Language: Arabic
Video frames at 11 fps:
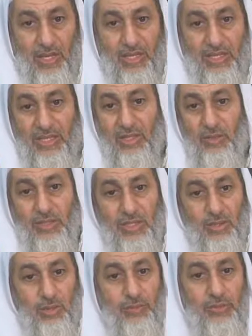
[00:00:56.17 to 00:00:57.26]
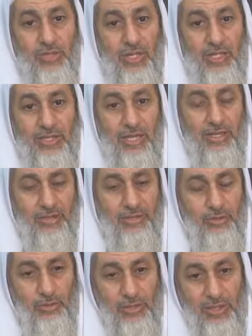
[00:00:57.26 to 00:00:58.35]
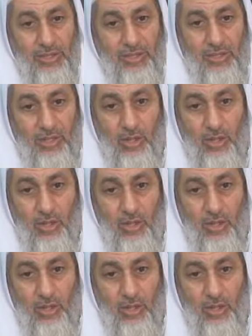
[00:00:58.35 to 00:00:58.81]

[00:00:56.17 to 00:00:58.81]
أحيانا يزاهد في الصلاة على رسول الله